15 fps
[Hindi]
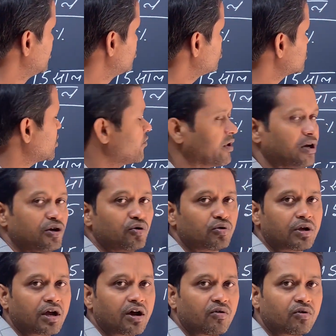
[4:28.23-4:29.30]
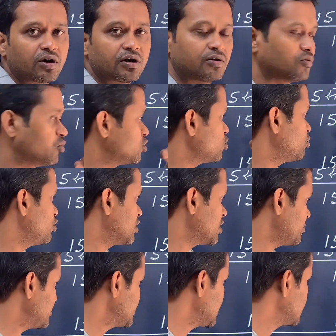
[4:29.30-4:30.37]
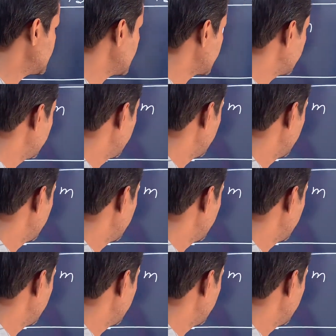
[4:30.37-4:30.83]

तो उसका वैल्यू क्या होगा वो तो बोल रहे हैं पचास लाख